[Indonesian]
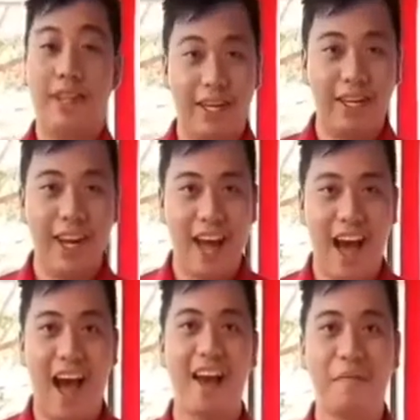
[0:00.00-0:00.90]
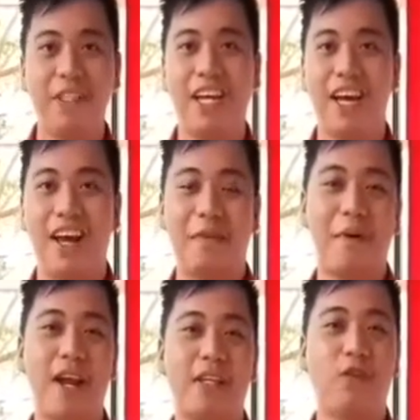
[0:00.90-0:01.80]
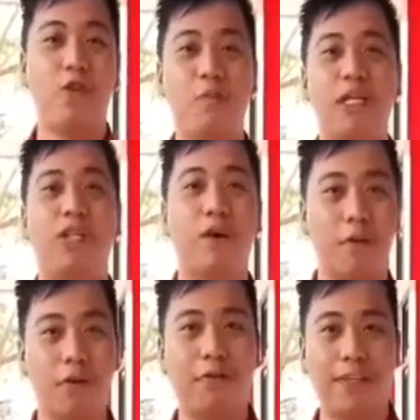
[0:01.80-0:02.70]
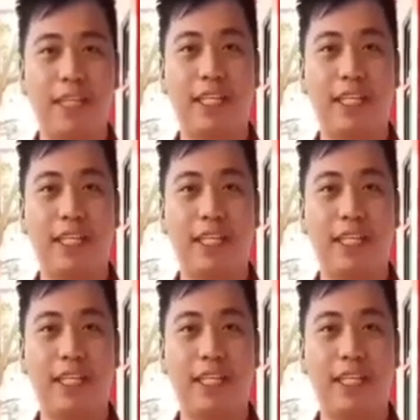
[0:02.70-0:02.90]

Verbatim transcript: Jadi harapan saya kepada seluruh mahasiswa Prof.